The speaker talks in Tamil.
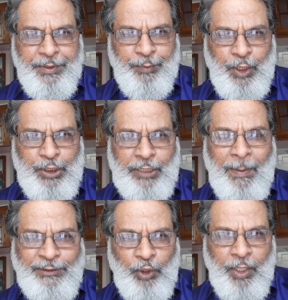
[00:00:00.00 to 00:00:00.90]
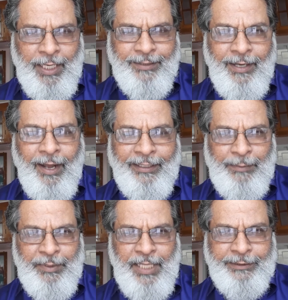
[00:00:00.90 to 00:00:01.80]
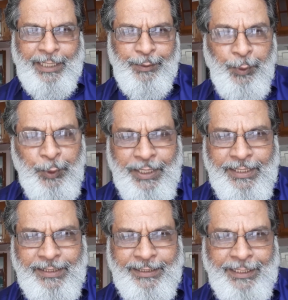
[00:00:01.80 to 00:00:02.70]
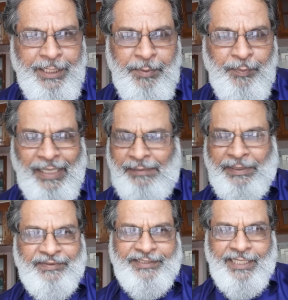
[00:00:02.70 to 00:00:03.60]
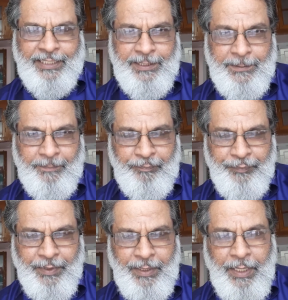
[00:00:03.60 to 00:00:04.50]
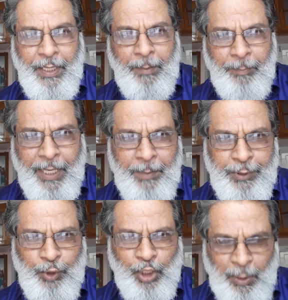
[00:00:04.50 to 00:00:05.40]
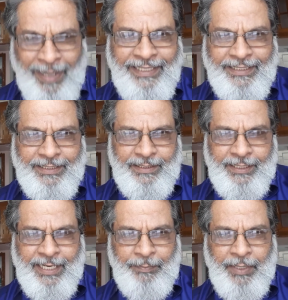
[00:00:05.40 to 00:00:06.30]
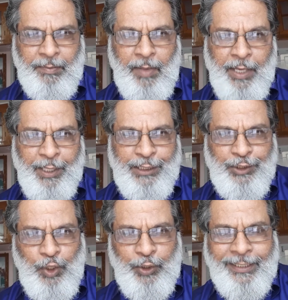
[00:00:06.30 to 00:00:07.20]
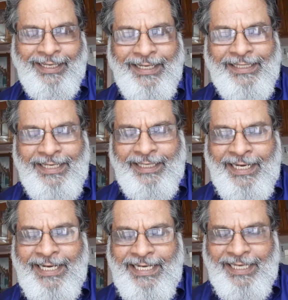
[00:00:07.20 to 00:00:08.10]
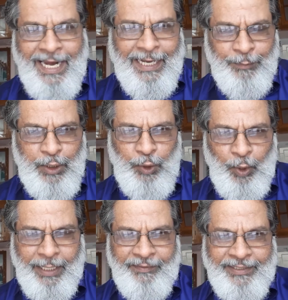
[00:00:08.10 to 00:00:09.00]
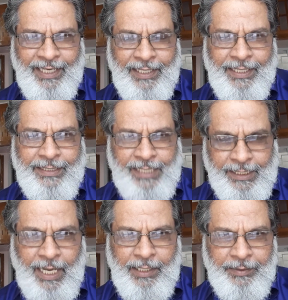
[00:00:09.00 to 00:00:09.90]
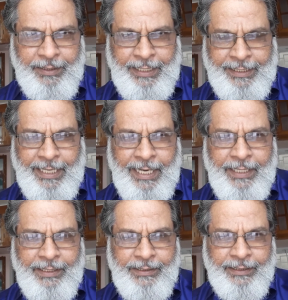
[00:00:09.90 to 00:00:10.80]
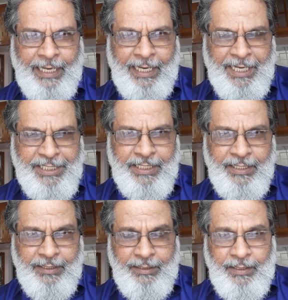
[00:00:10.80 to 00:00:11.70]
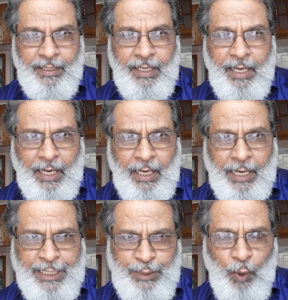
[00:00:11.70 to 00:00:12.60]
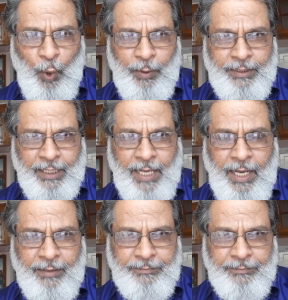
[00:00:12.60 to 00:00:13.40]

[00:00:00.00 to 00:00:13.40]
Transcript: ஒரு தமிழ்ச்சொல்லான கார் என்பது அங்கே குரு என்று இன்றும் வழங்கப்பட்டு வருகிறது மேலும் டு ரிமைன் எனப்படும் ஆங்கில சொல்லுக்கு ஈடு ஈடு இணையான ஒரு சொல் என்னவெனில் டகா டிஏ கேஹெச் ஹெச்ஓ டகா